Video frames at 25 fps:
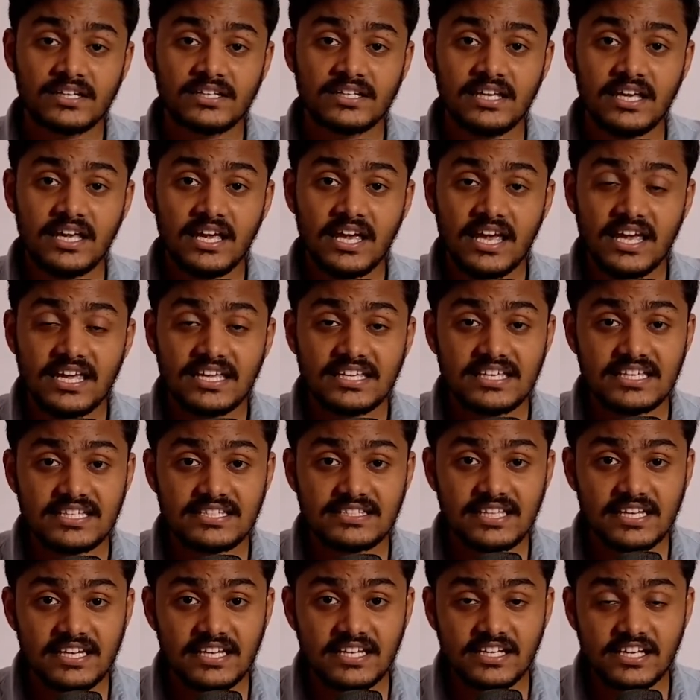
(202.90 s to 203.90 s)
कि
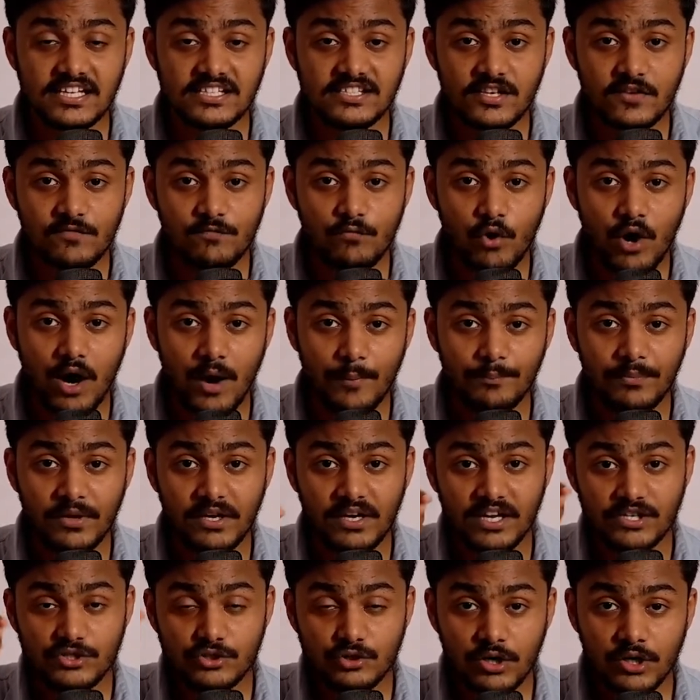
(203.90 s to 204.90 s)
किस तरीके से वो अपने
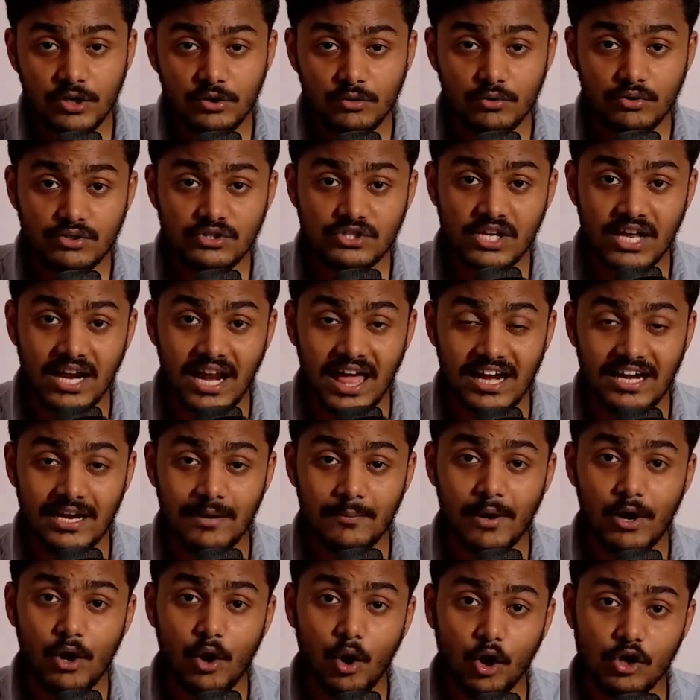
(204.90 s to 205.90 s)
रेस्टोरेंट को चलाने
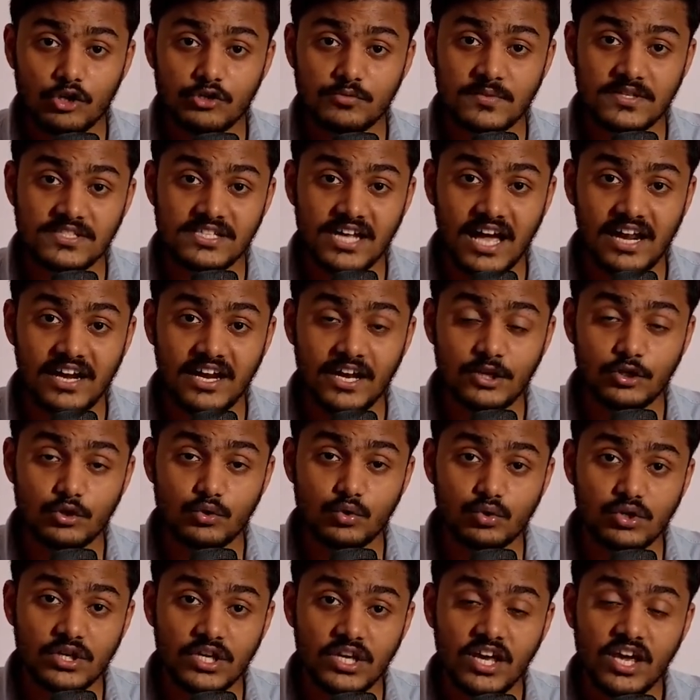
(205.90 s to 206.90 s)
में लॉस में जा रहे हैं
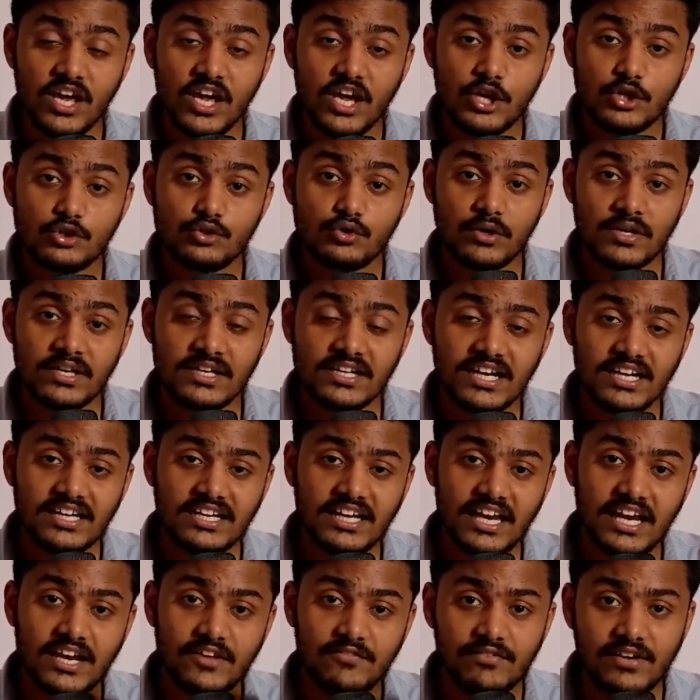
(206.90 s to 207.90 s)
क्योंकि जो इनके
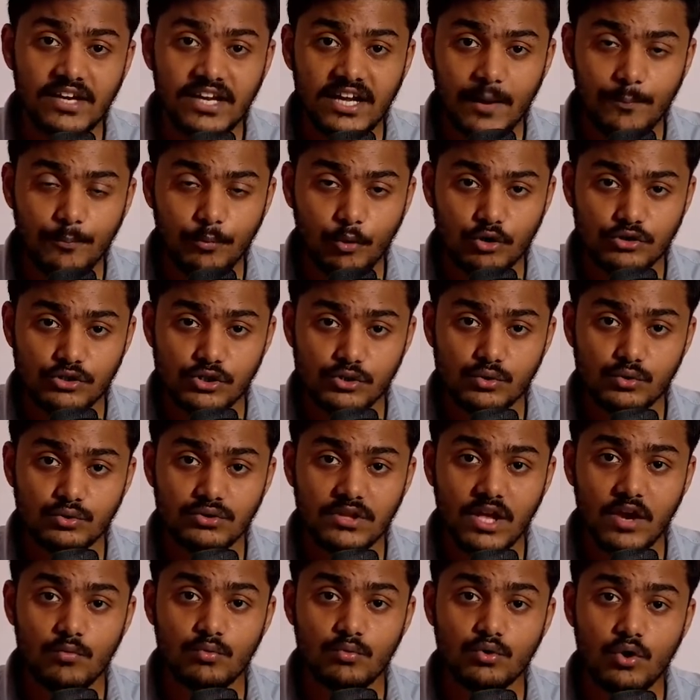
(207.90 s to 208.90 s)
डिलीवरी का प्रोसेस
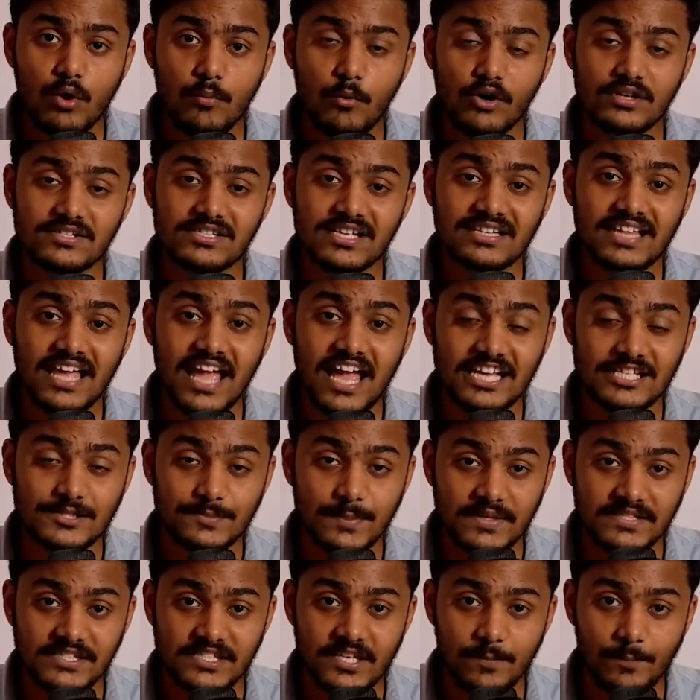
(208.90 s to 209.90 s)
होता है उनको बहुत ज़्यादा
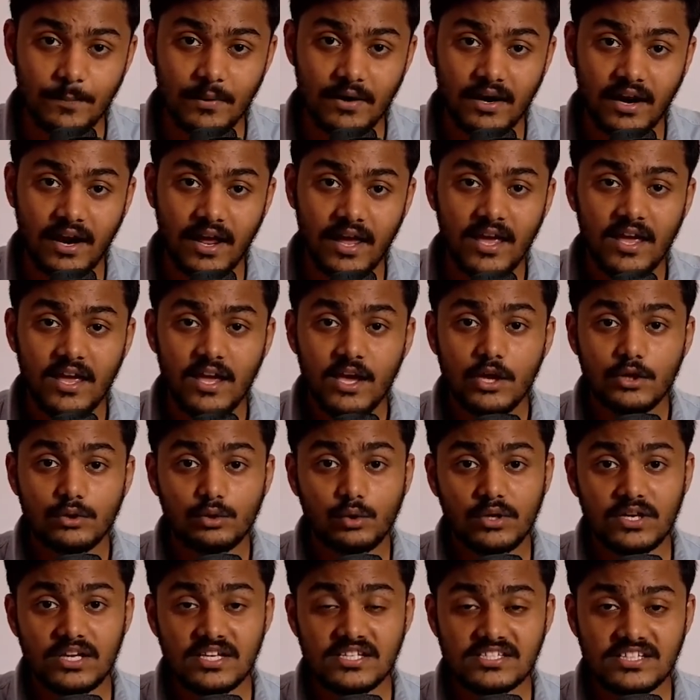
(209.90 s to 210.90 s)
एक्सपेंसिव पड़ रहा है
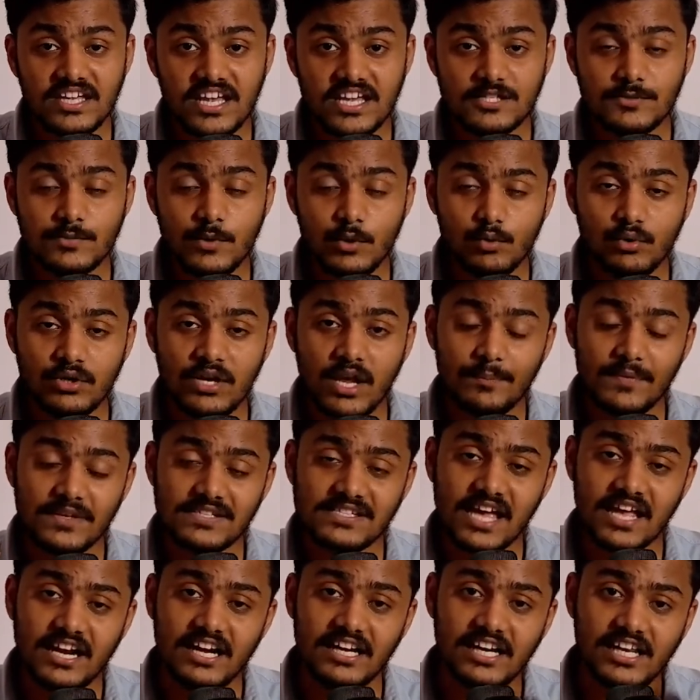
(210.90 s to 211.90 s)
तो इस केस में उन्हें अपने
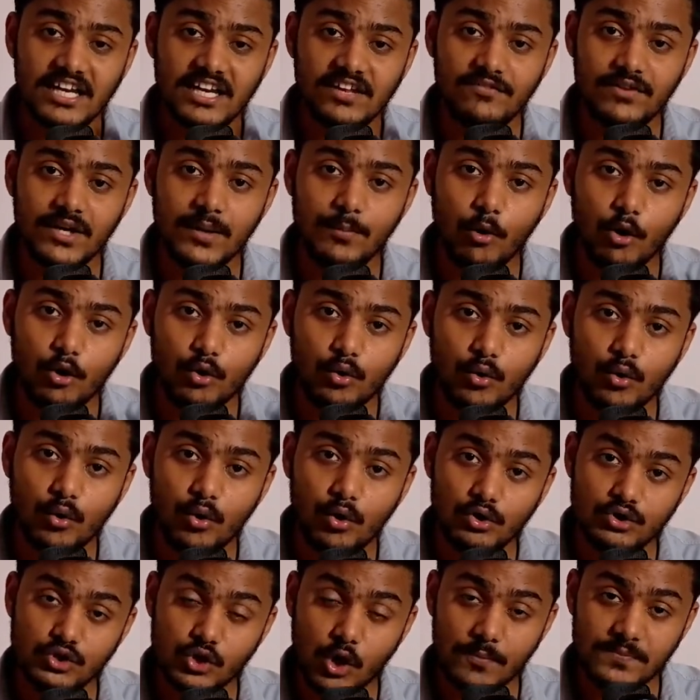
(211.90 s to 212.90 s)
सारे डिलीवरी बॉय को
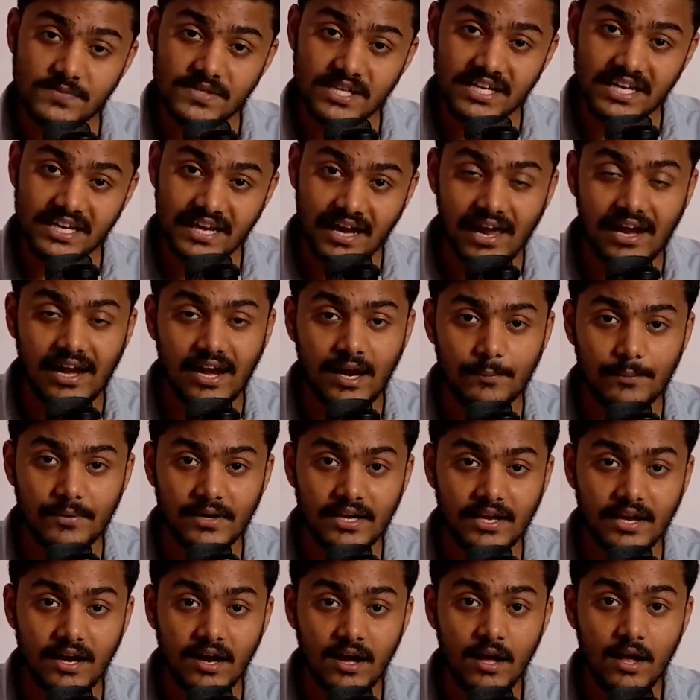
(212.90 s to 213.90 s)
जॉब से निकालना
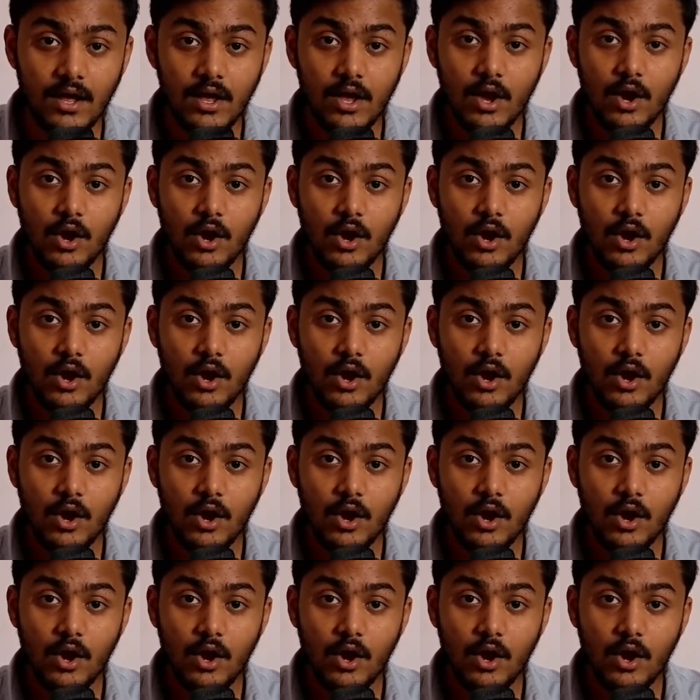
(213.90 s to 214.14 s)
पड़ेगा